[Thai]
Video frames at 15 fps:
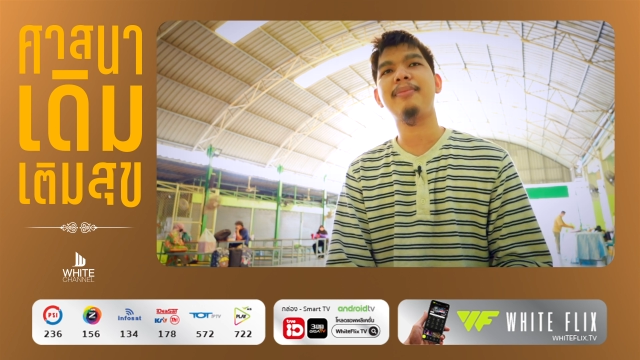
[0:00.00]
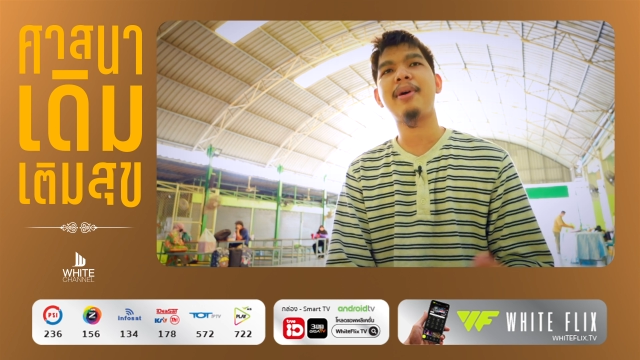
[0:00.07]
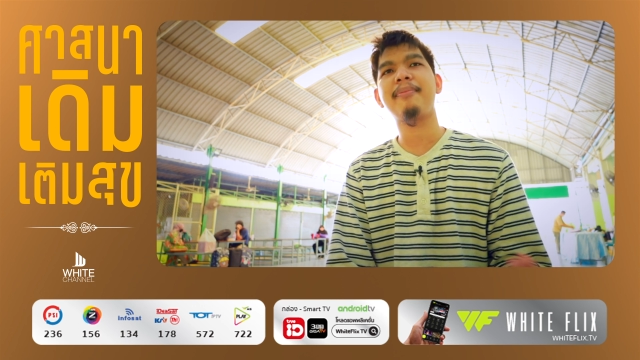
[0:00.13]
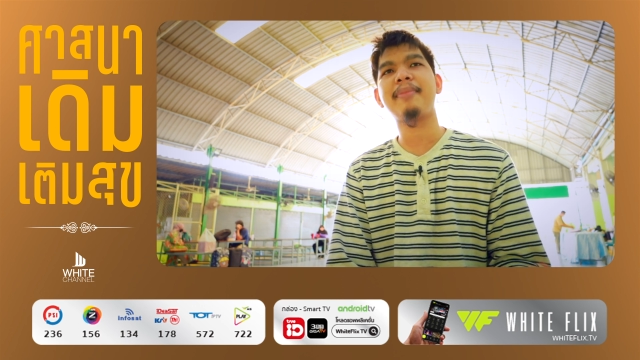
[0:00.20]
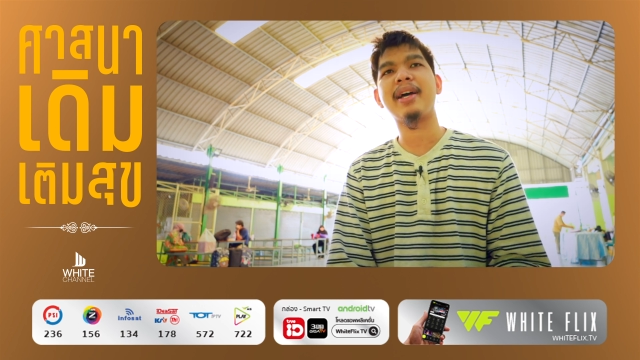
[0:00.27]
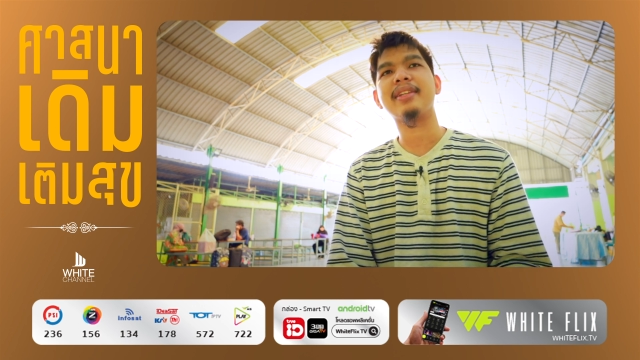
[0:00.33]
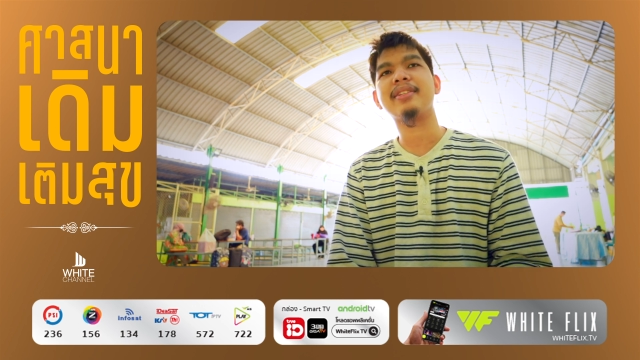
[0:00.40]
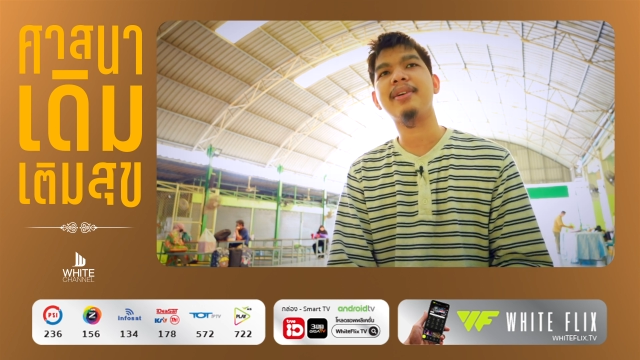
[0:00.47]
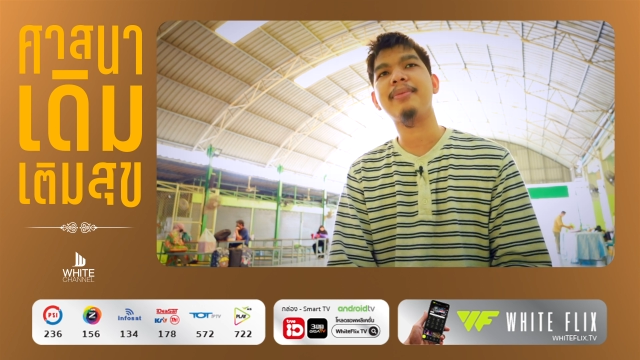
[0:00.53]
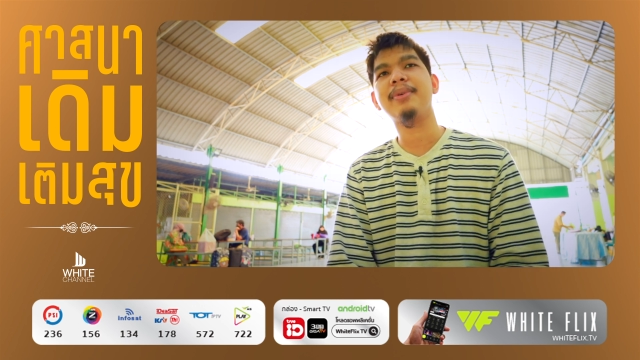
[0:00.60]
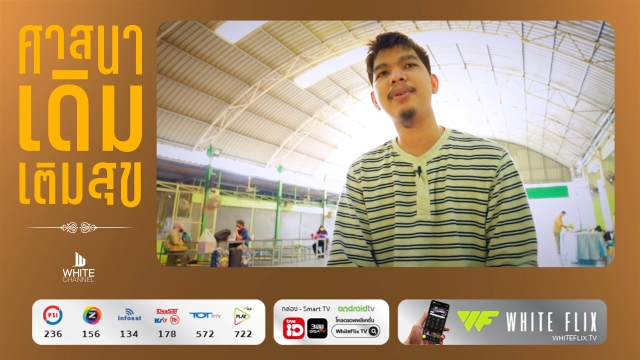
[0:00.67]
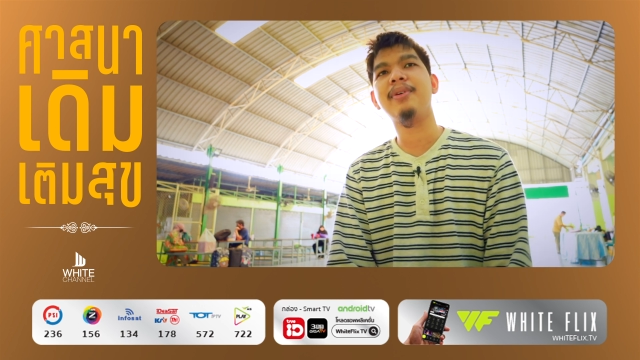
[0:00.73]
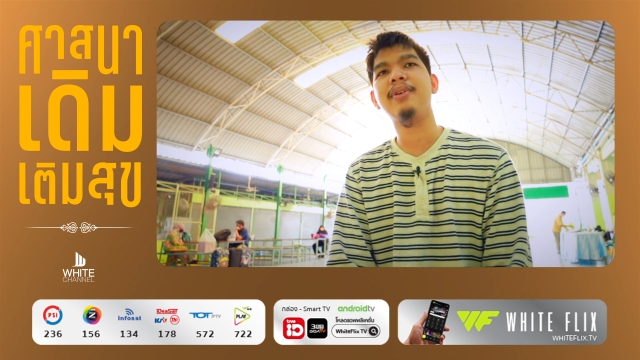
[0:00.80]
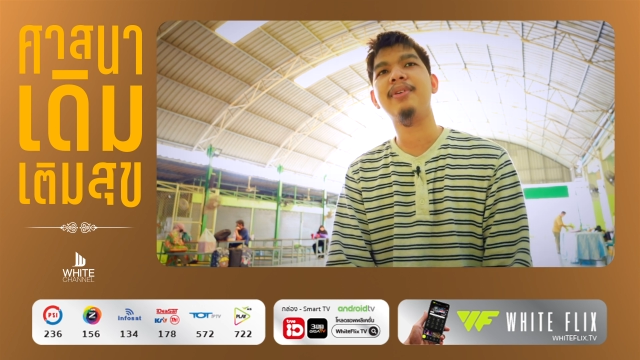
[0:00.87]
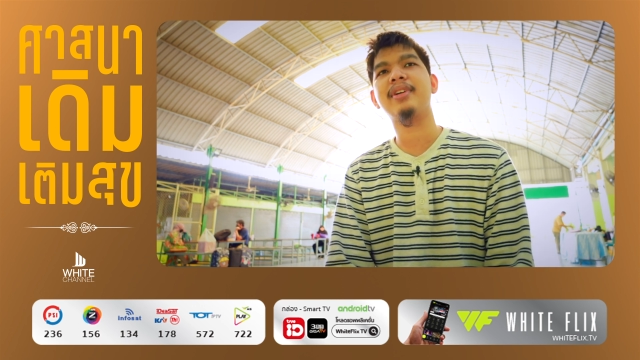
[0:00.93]
มอบหมายต่อพ
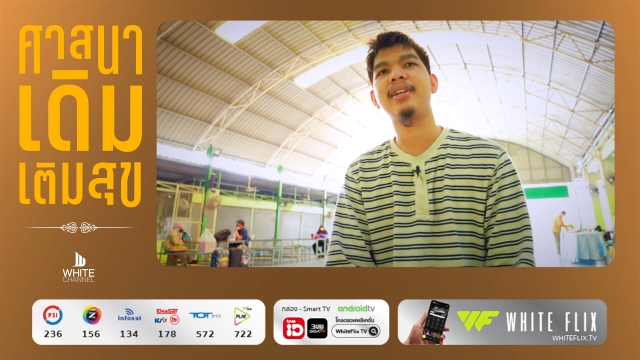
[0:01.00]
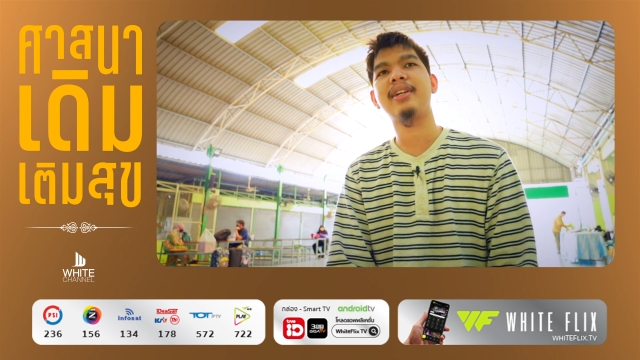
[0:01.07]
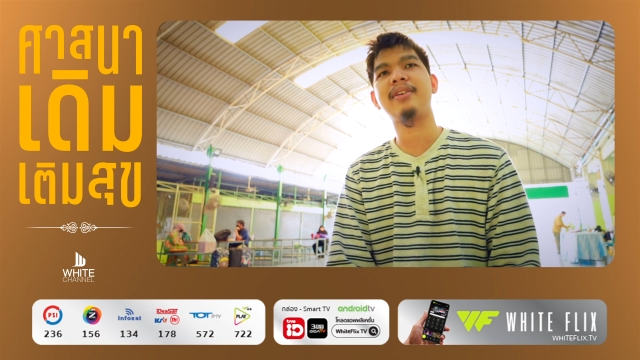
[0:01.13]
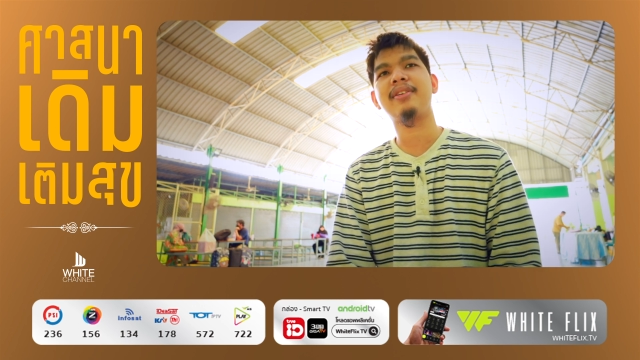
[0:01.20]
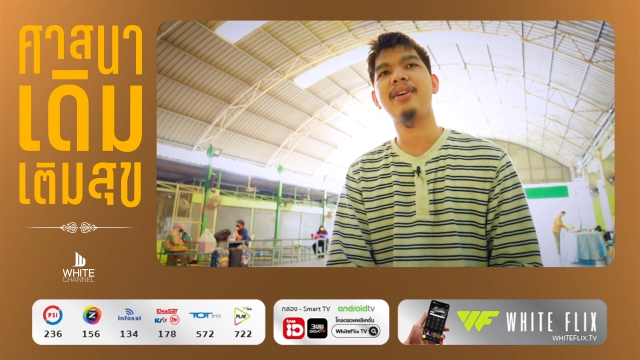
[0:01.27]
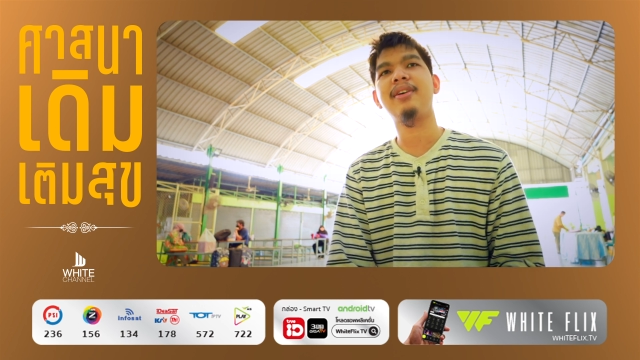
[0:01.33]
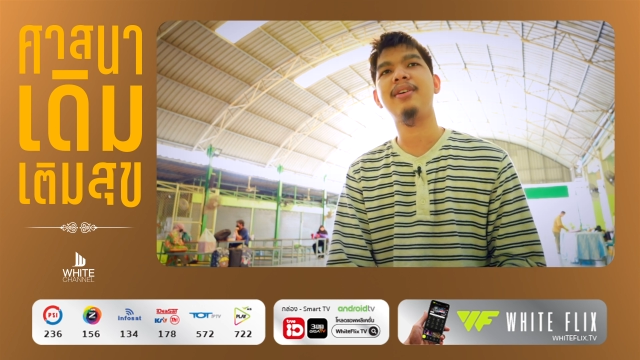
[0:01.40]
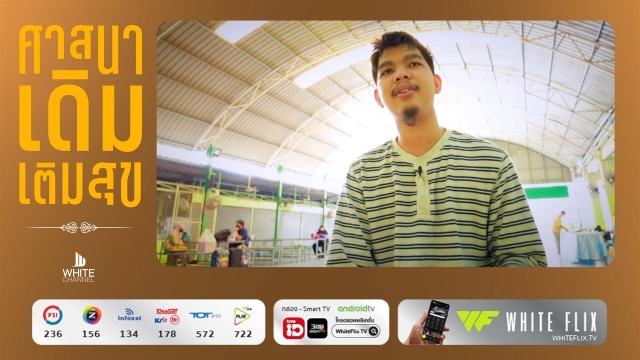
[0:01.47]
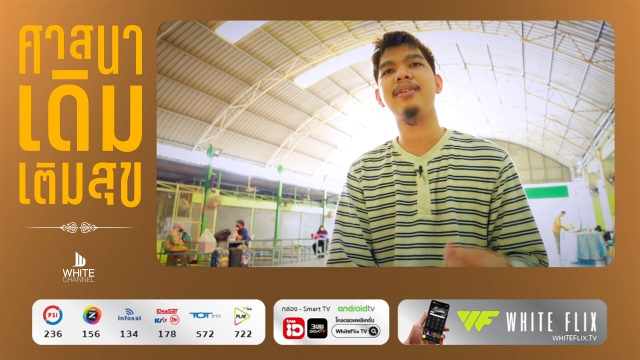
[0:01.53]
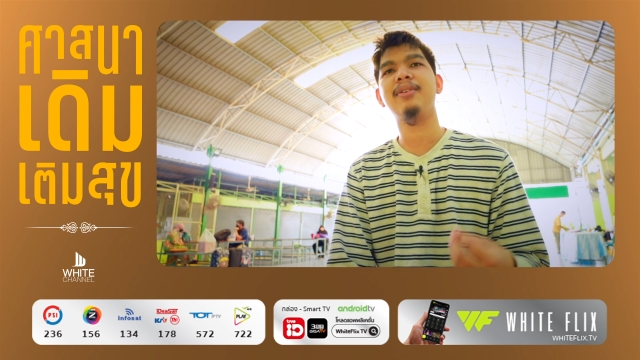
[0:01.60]
ระองค์แล้วเราก็